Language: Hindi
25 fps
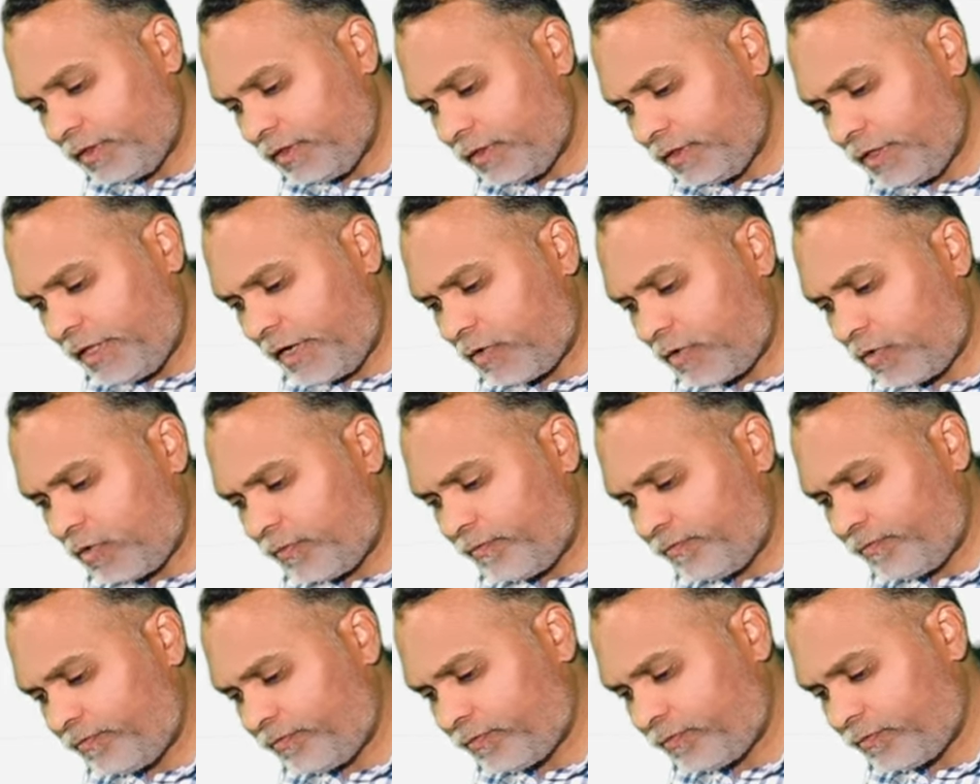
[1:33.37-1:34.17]
देखो
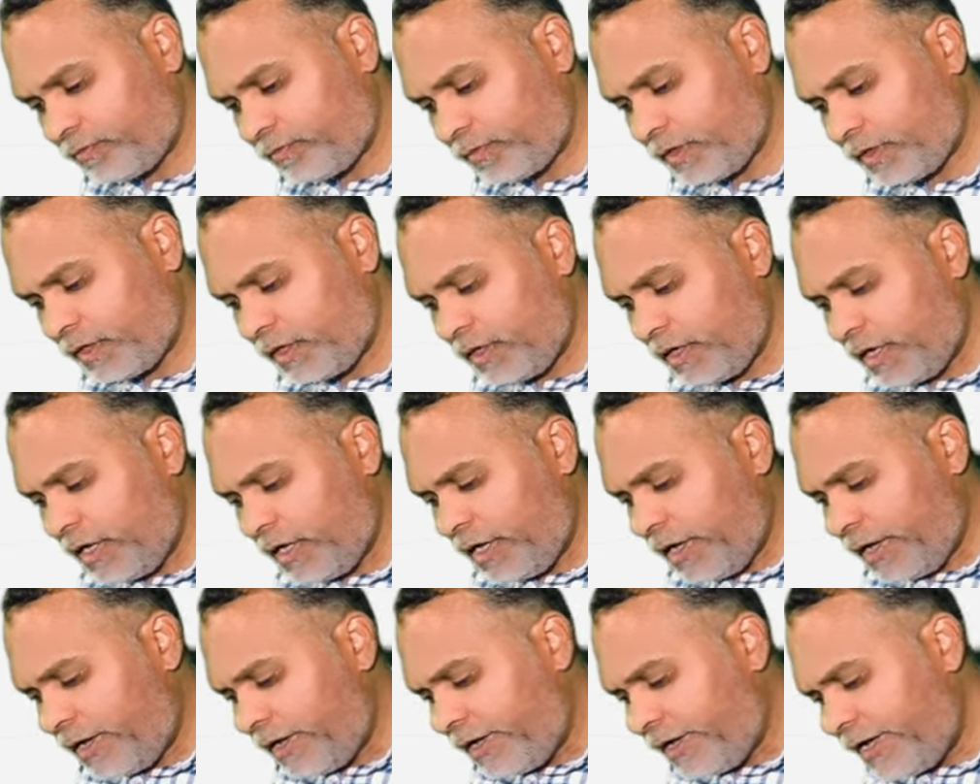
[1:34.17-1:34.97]

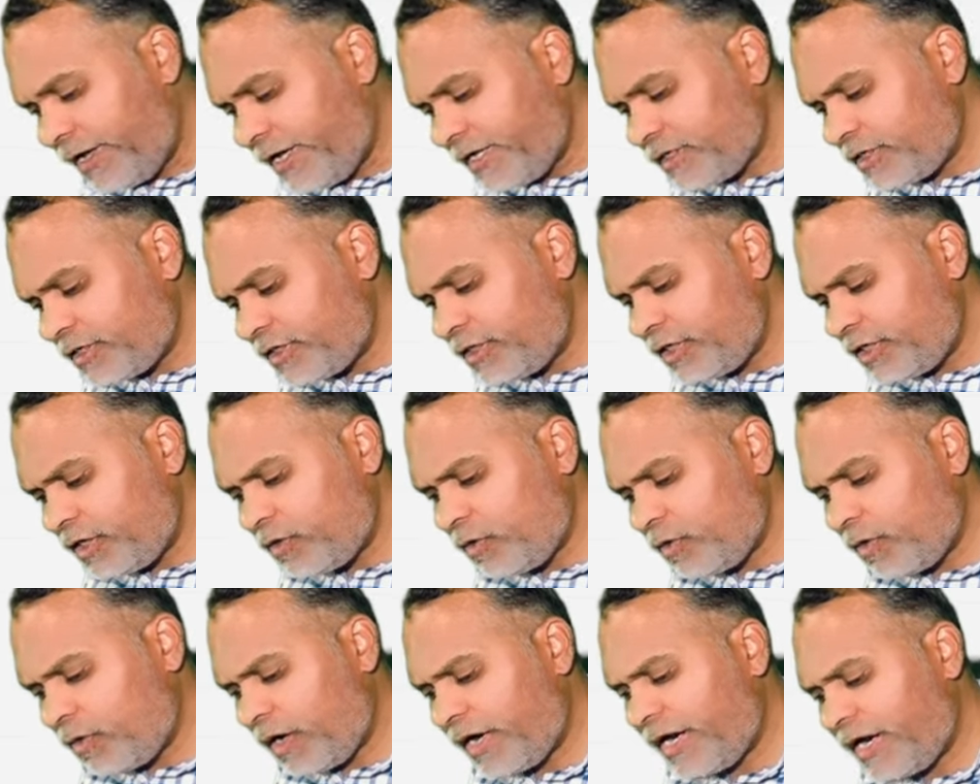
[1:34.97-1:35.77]
इज
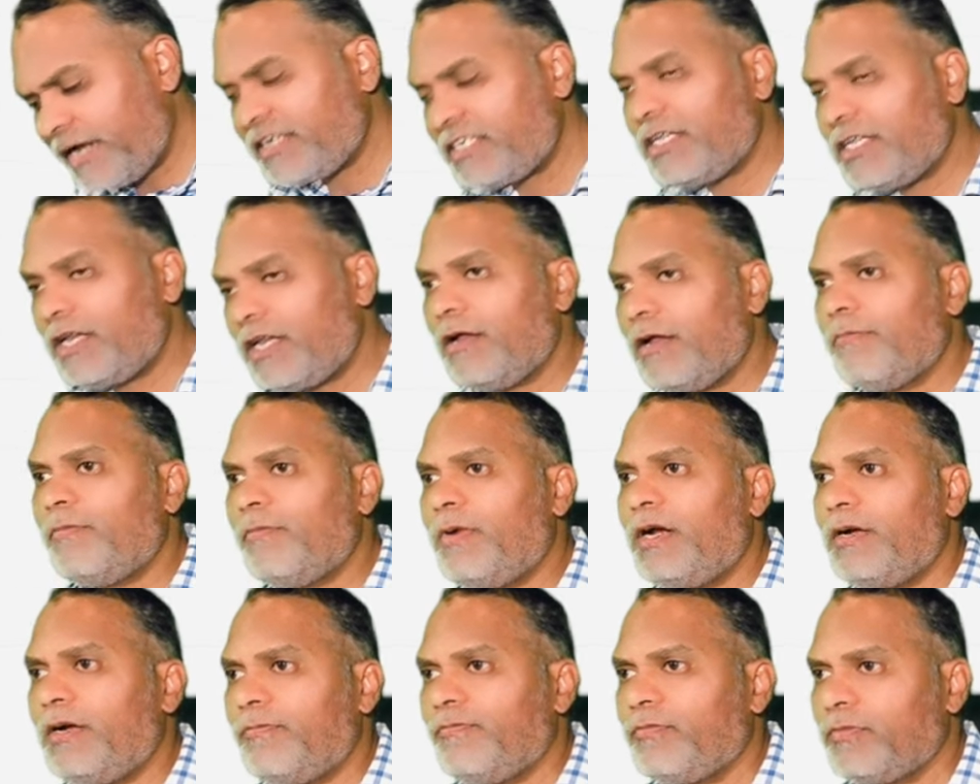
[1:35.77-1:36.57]
जीरो और रैशनल
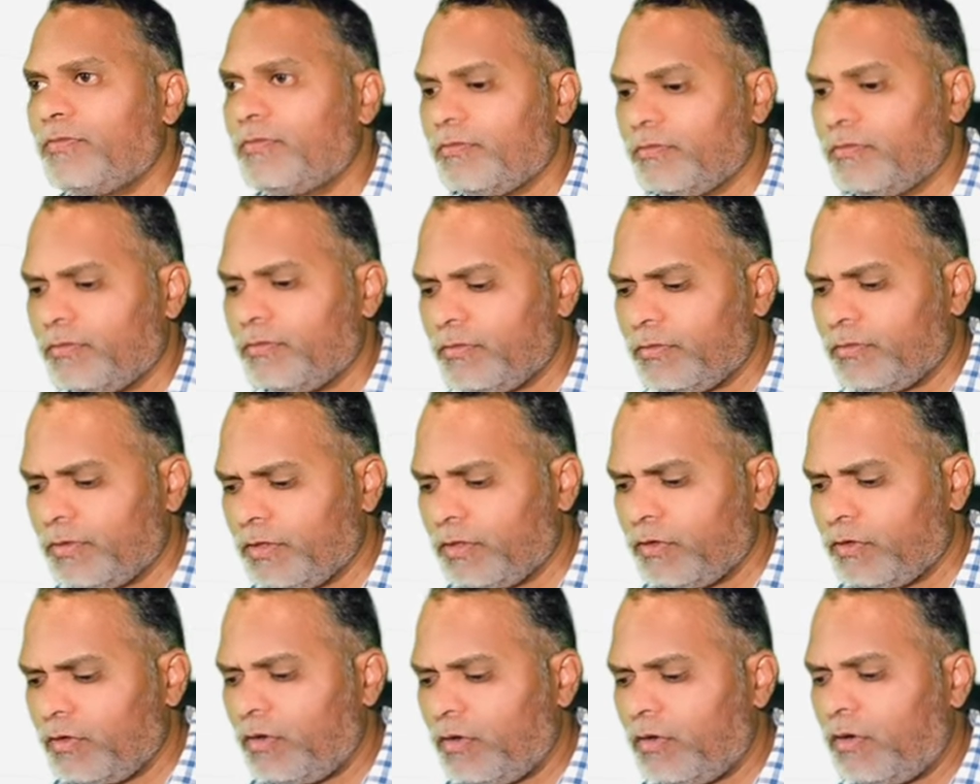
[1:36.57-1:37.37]
नंबर
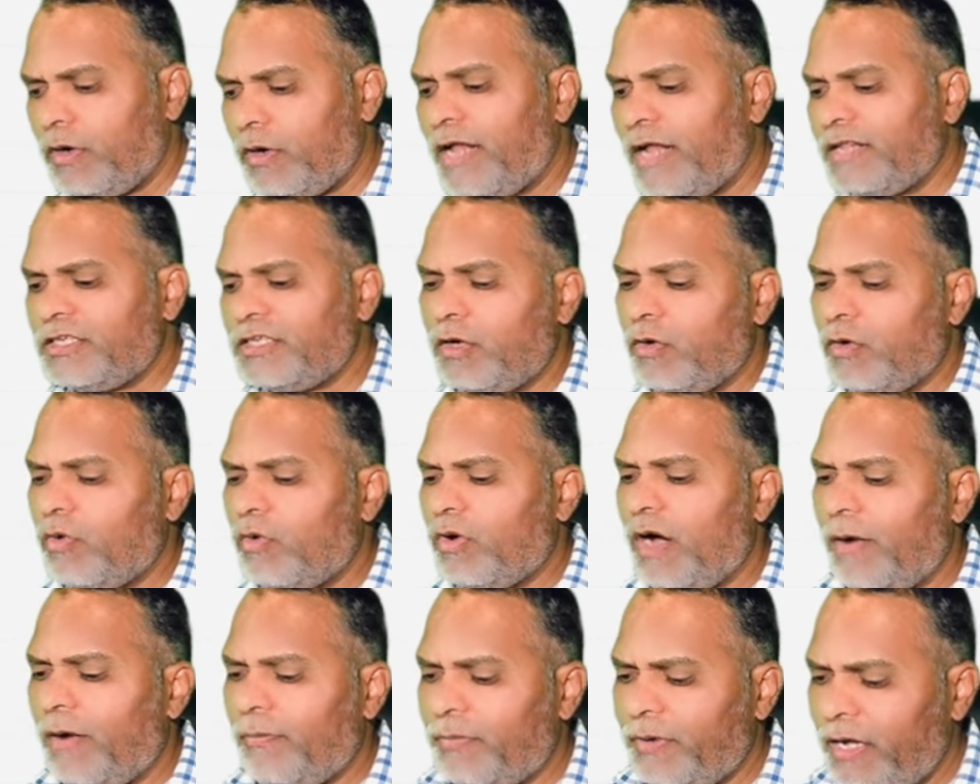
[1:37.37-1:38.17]
तो आंसर
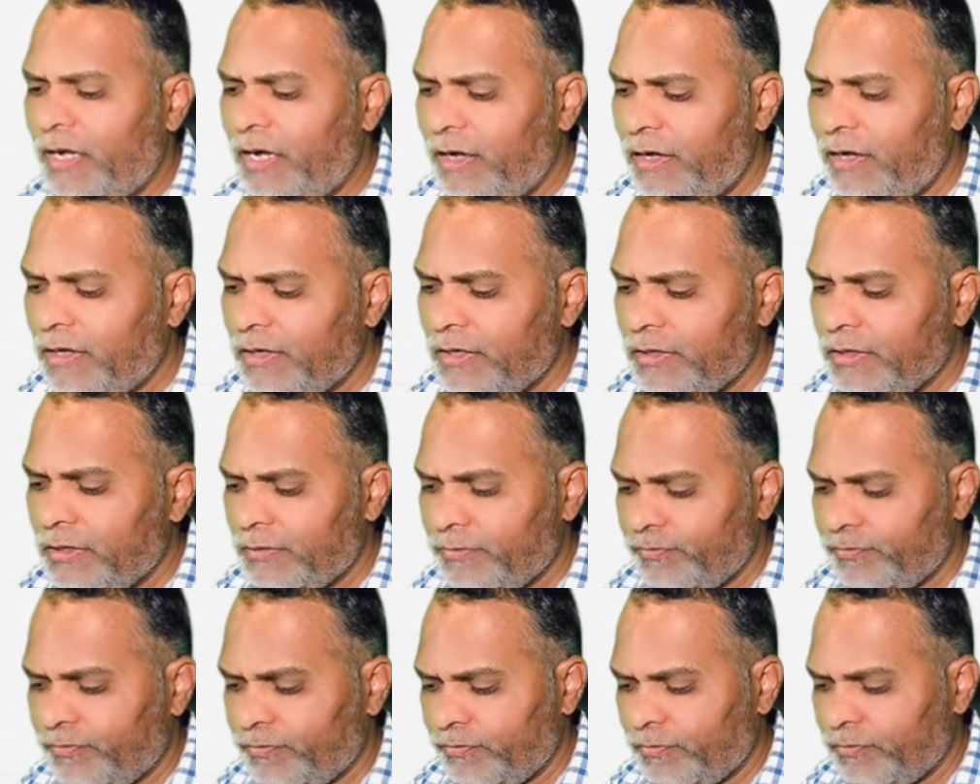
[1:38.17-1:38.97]
होगा अपना
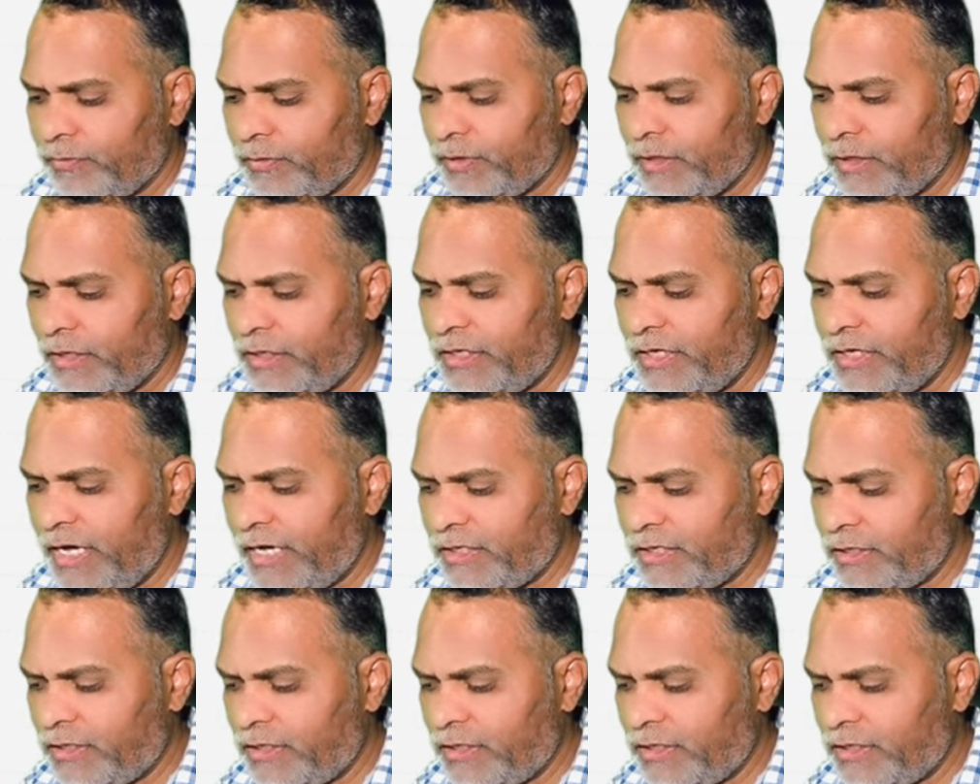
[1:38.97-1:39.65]
यस